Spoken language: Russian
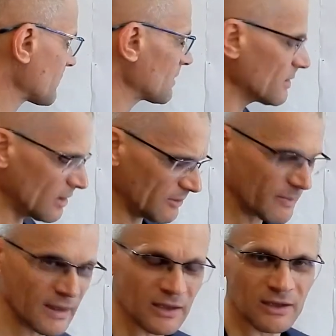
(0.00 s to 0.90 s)
И
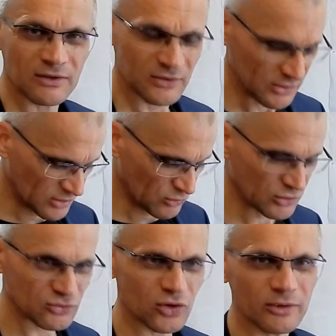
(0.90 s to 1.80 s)
здесь такое
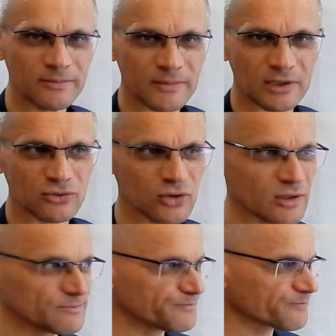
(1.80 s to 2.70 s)
слово,
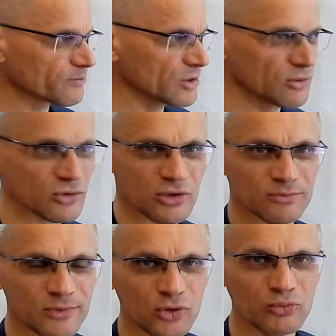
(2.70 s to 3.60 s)
которое мы
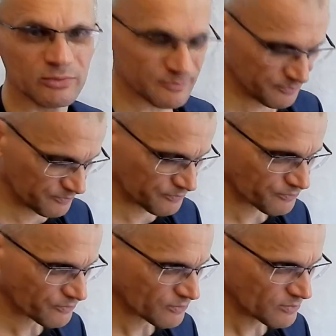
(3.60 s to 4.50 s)
очень любим
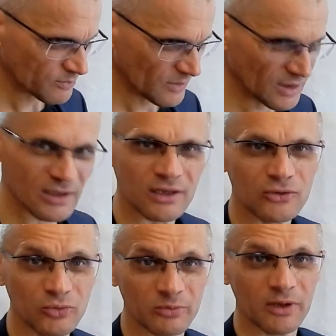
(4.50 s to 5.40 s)
Э,
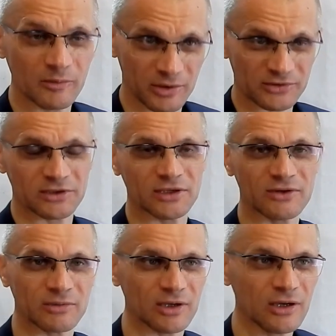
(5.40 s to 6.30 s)
любим в последнее
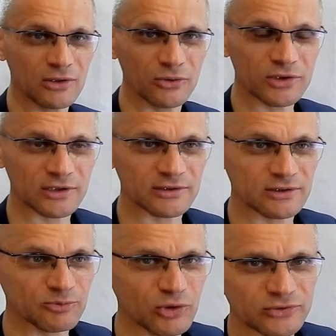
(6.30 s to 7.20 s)
время, он часто
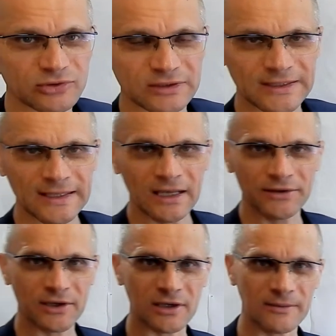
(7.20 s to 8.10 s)
используется,
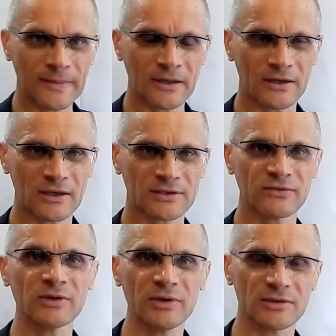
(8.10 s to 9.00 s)
так как э,
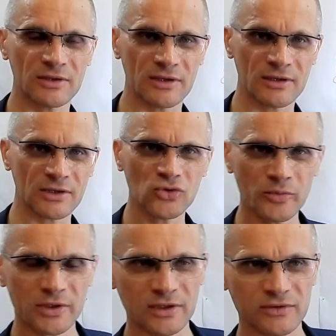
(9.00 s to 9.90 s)
современная
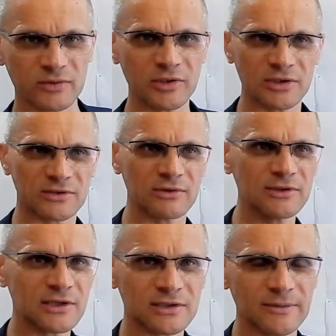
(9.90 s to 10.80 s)
экономика, современная
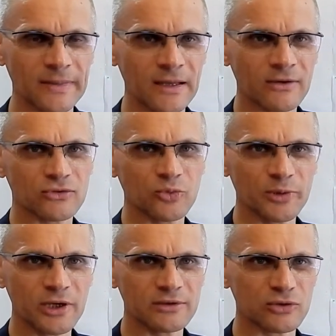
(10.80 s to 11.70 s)
цивилизация
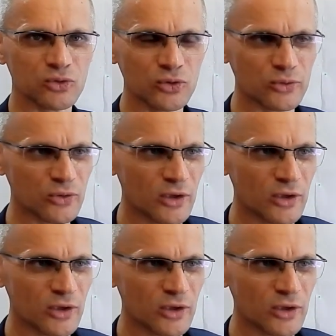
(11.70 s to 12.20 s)
вступает в э, такой